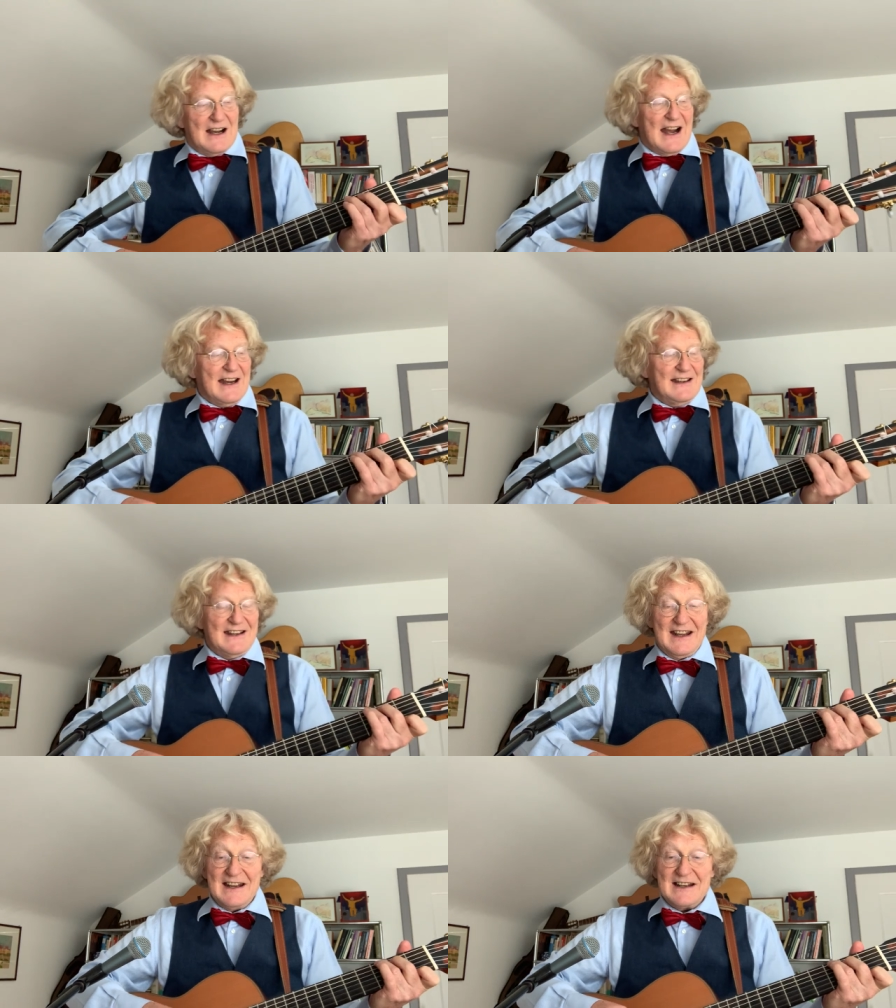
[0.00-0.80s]
Ein
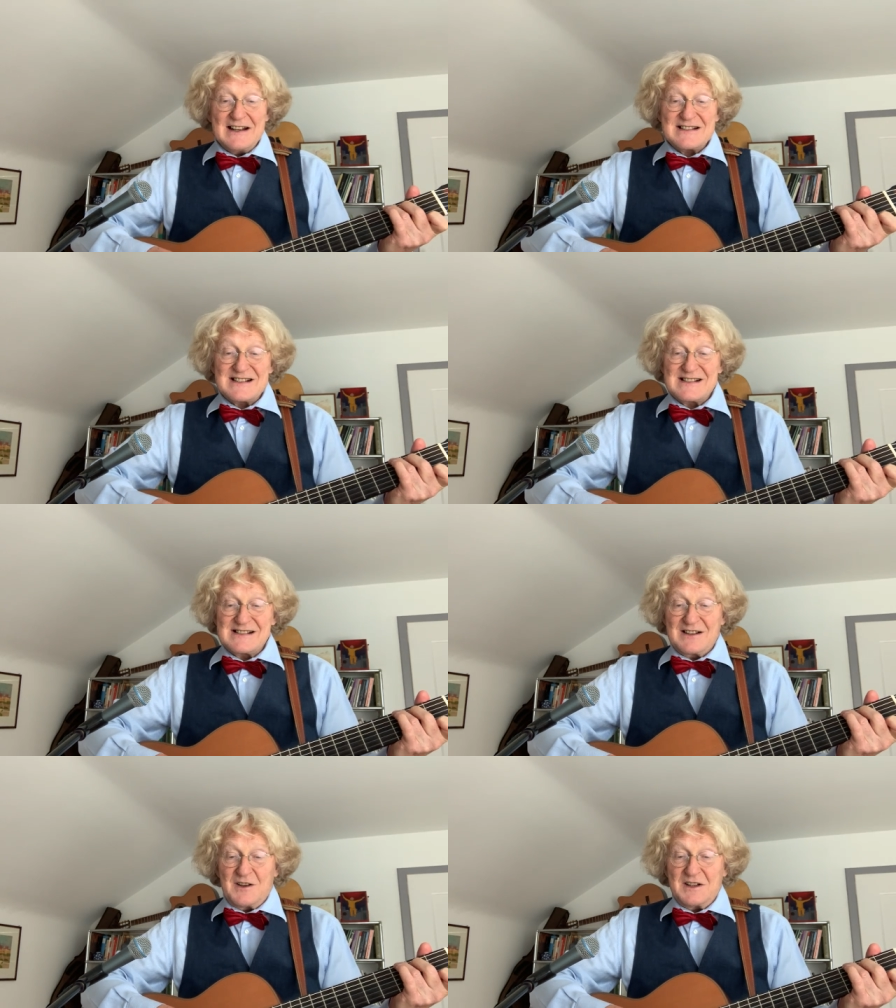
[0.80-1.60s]

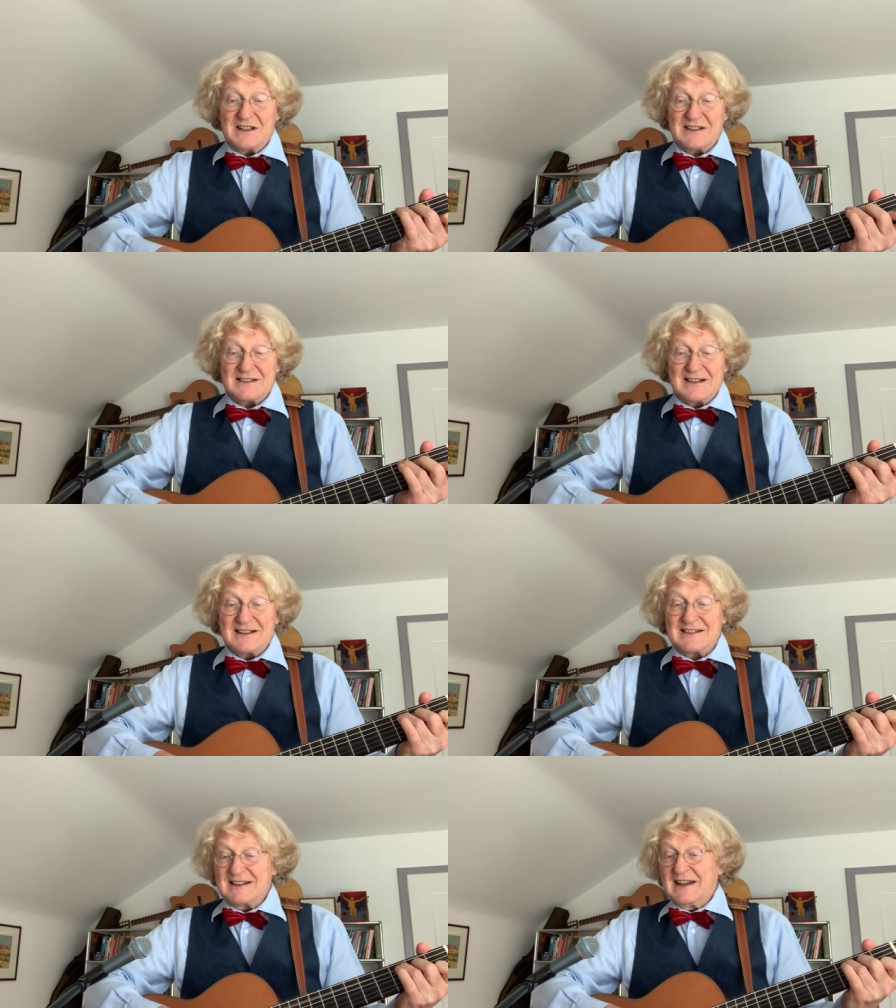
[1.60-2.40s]
jedes leuchtet